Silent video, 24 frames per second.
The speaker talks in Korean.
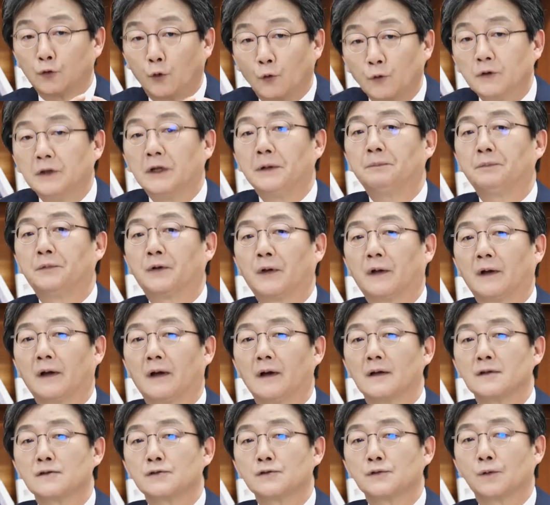독립돼
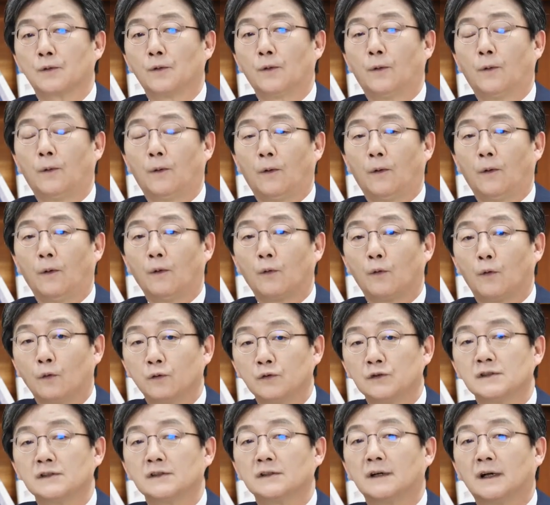가지고
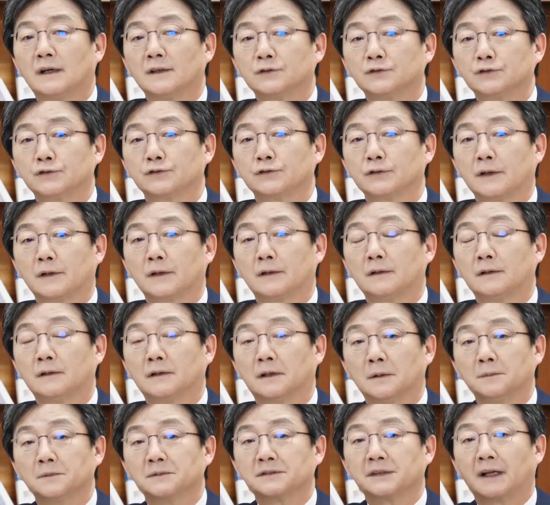공정한 수사를
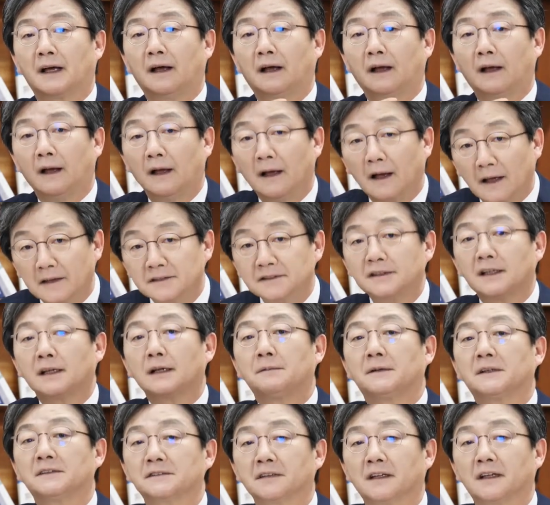검사 한
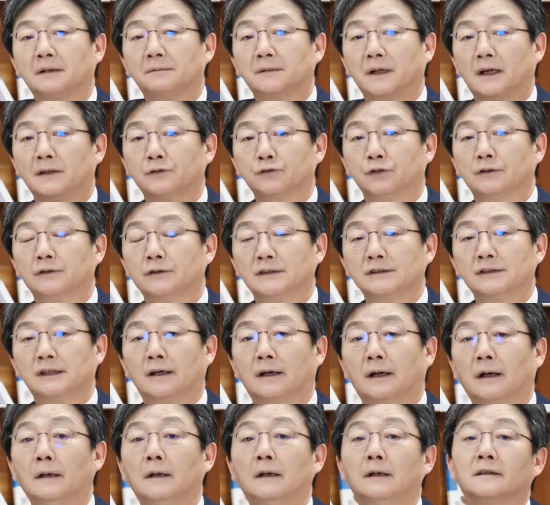사람 한 사람이 할 수
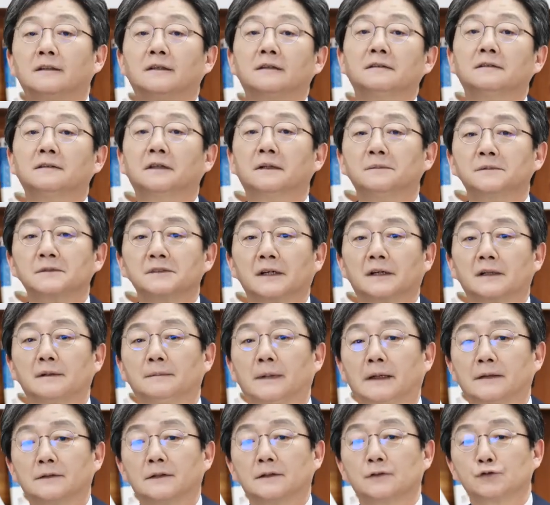있느냐 그런 검찰을
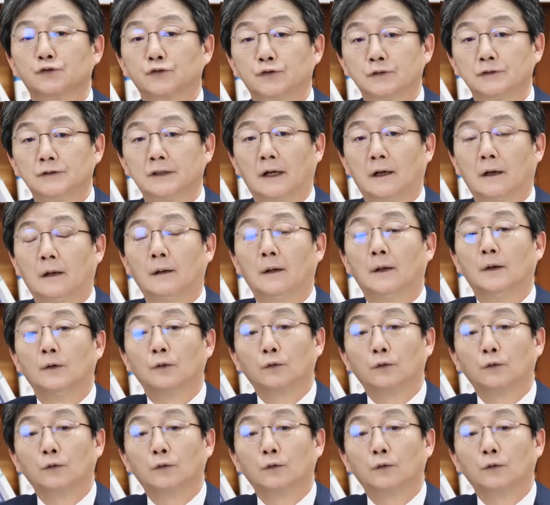만들어 주느냐